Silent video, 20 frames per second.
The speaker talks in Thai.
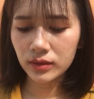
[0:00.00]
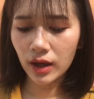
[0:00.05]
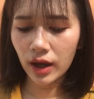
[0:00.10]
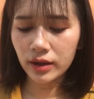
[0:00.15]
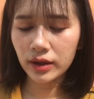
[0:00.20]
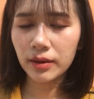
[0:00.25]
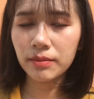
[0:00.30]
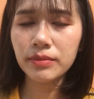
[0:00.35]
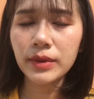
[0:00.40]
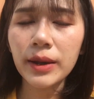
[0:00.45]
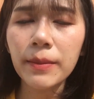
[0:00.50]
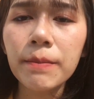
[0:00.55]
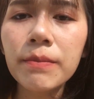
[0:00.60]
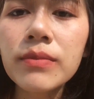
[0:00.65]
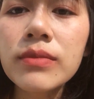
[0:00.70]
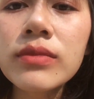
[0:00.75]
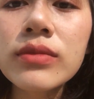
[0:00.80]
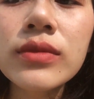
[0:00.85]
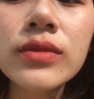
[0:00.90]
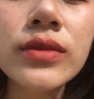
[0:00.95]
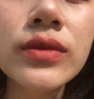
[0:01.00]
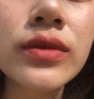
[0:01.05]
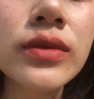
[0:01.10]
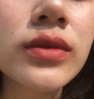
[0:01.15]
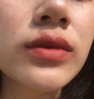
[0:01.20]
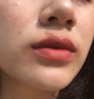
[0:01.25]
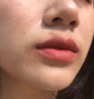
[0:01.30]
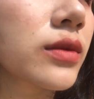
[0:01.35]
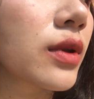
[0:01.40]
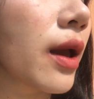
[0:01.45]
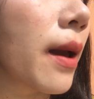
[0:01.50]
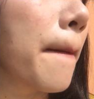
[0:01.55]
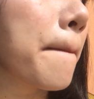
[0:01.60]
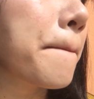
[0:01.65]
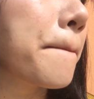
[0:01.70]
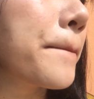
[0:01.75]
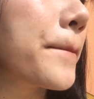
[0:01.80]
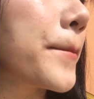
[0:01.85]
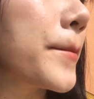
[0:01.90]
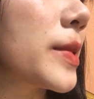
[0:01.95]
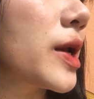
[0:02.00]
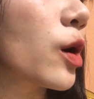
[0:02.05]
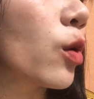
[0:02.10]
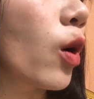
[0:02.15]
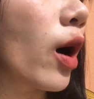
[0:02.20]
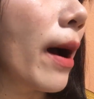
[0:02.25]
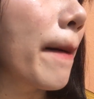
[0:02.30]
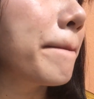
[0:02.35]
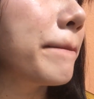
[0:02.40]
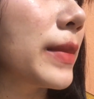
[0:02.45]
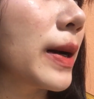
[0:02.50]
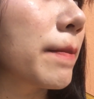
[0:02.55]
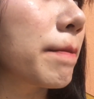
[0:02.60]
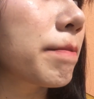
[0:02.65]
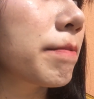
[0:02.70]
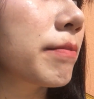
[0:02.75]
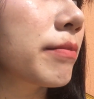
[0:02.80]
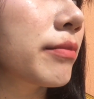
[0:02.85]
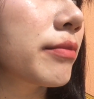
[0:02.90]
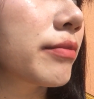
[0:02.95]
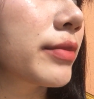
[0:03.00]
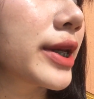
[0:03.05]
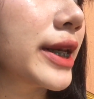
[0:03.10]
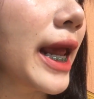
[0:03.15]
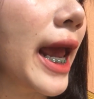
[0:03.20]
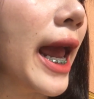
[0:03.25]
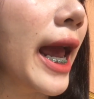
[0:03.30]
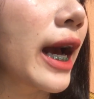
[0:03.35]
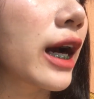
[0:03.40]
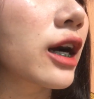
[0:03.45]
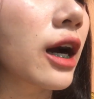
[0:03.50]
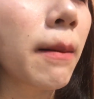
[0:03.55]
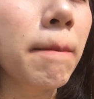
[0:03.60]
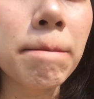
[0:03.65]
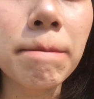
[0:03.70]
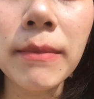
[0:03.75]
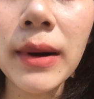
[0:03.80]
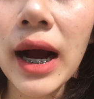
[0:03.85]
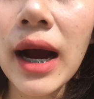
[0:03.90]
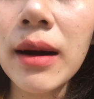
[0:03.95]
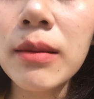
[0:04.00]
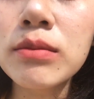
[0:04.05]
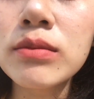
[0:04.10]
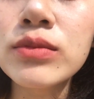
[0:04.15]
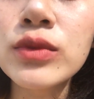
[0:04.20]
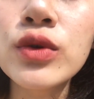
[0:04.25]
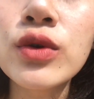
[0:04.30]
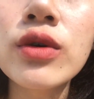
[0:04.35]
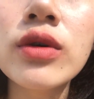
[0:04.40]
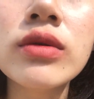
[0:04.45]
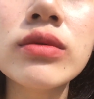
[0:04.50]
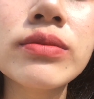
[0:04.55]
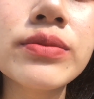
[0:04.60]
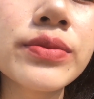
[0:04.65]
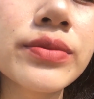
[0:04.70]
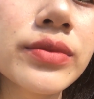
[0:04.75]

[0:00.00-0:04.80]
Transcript: ทาเต็มๆมีความแบบแดงก่ำๆทุกคน